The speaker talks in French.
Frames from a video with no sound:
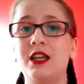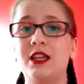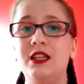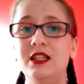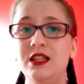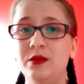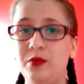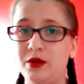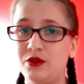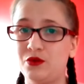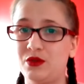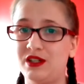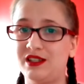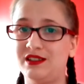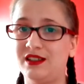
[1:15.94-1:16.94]
Guidée par
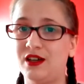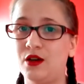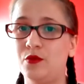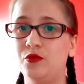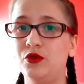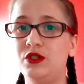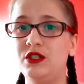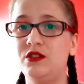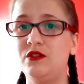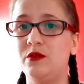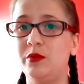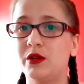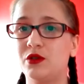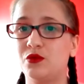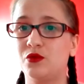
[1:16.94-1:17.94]
son instinct, motivée
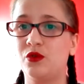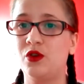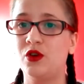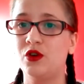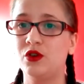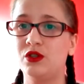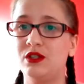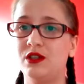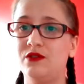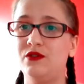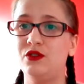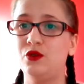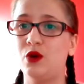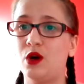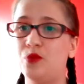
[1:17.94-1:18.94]
par son cœur, sa vie
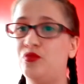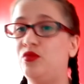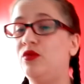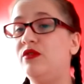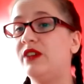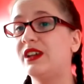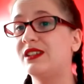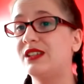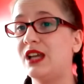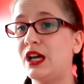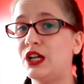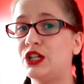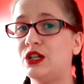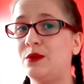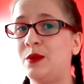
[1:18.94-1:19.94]
sera bouleversée
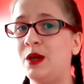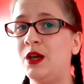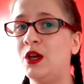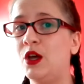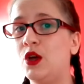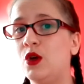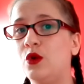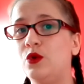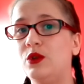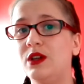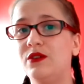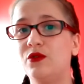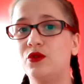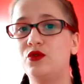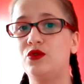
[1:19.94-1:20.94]
à jamais. Une
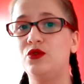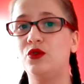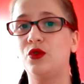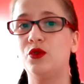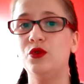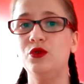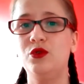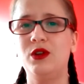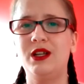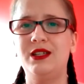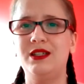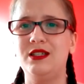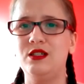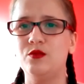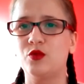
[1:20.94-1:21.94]
aventure au-delà
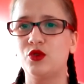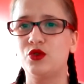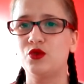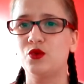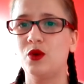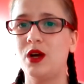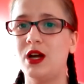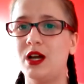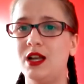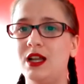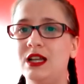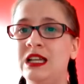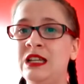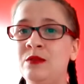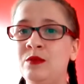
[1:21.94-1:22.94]
des dimensions, à la
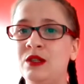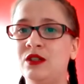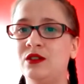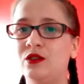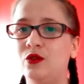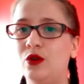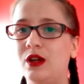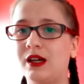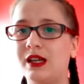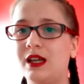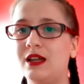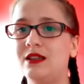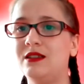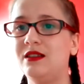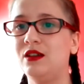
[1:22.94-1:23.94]
limite de la
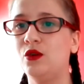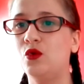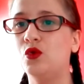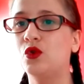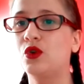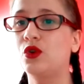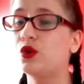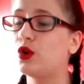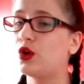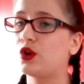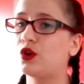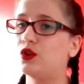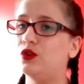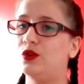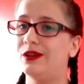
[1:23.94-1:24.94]
réalité, au
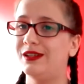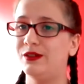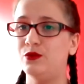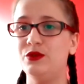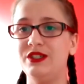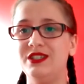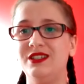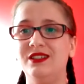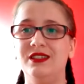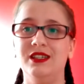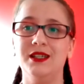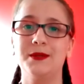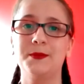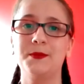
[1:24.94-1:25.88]
cœur de la lucidité.